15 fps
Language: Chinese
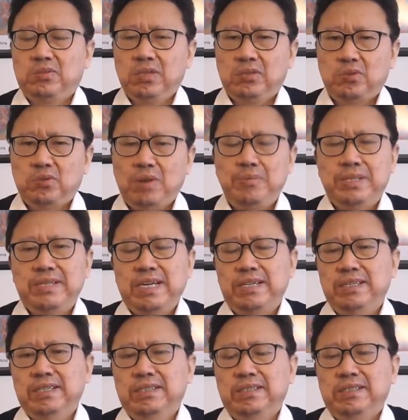专门在一
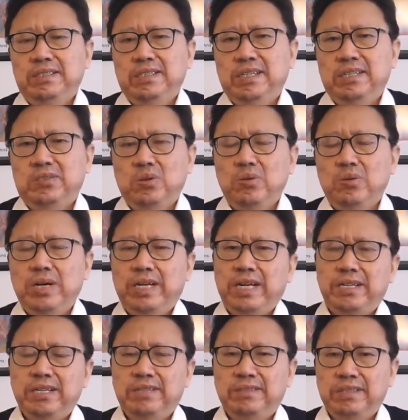个啊中港两
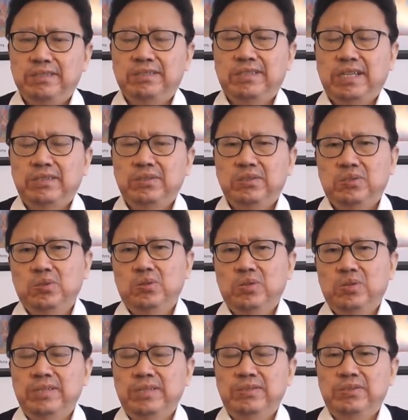地的人士上说过
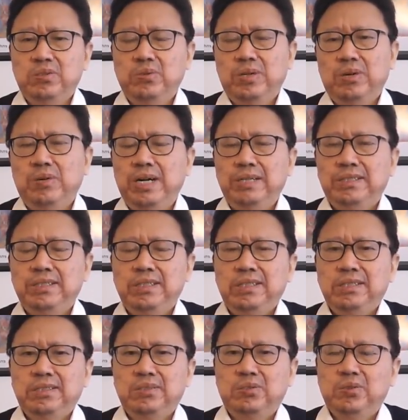很重的话，
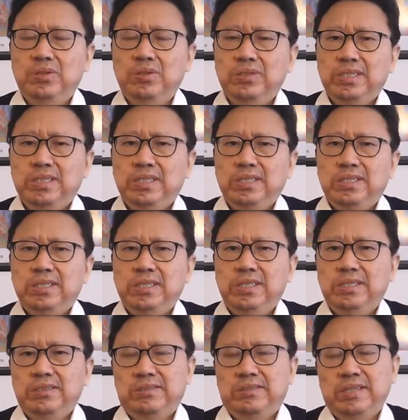说
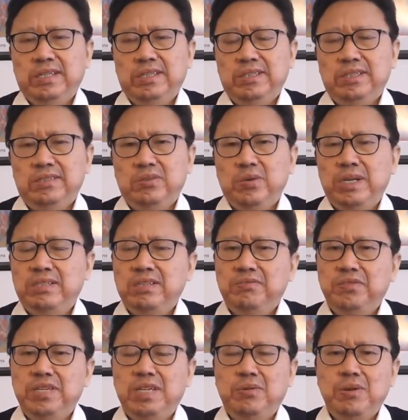这个中央政
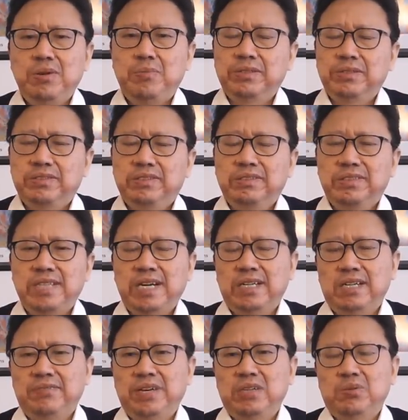府一定会保持香港
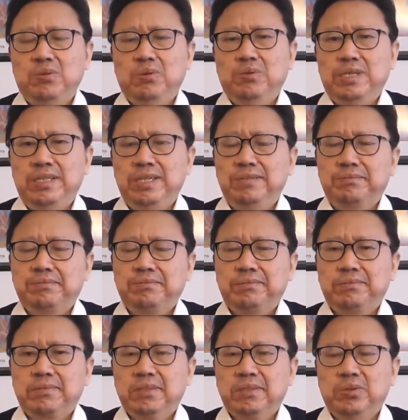的繁荣和稳定。
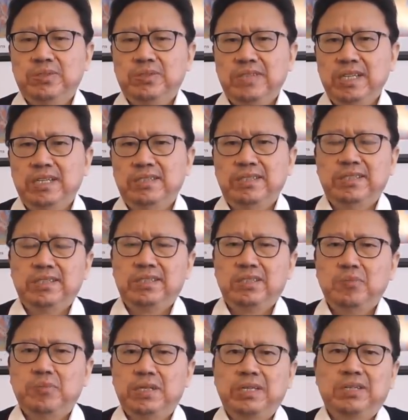说任何人
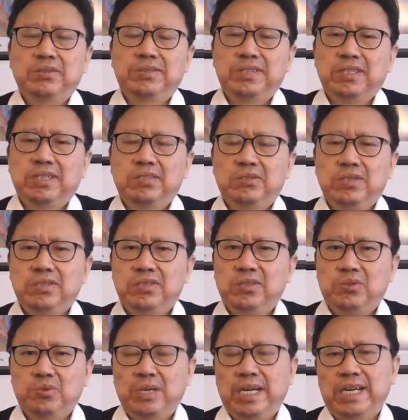都不能够这个就
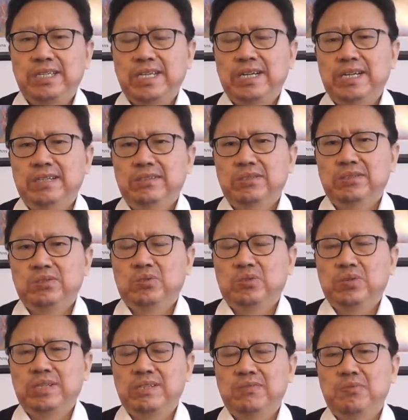损害香港，说中
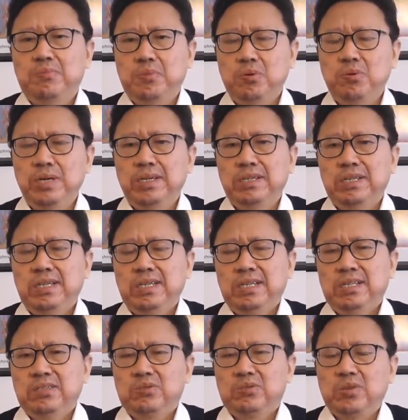央政府不会，
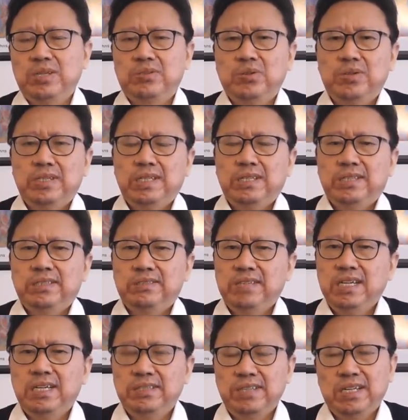所以说
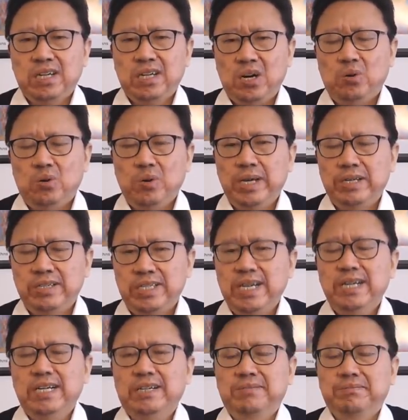任何人搞坏了
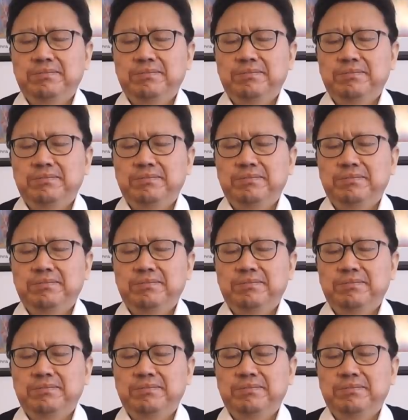香港，